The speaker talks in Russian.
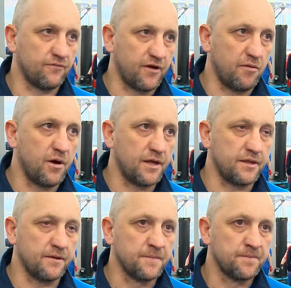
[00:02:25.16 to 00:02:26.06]
в
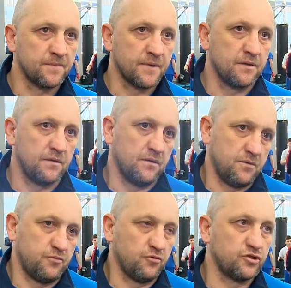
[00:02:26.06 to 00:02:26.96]
команде
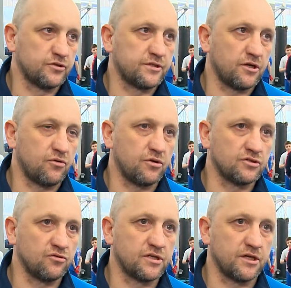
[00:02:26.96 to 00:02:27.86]
э, получился такой
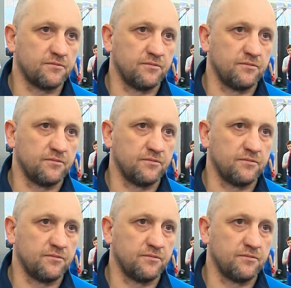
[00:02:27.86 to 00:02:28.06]
результат.